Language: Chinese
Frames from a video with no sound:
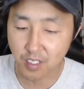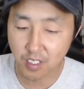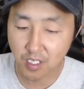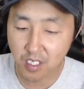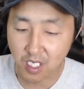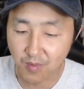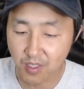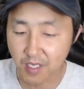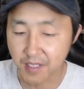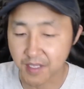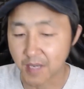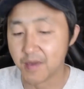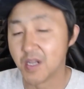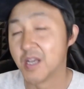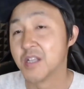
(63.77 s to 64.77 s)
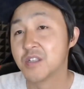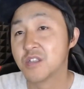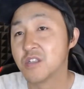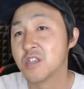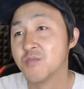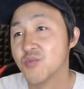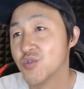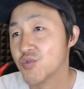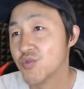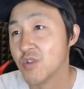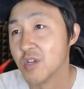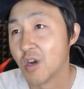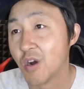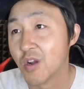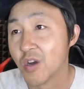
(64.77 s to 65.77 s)
这期节目呢，咱们来进一步的去
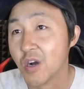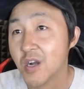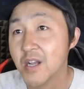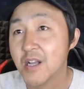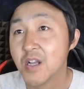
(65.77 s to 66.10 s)
聊一聊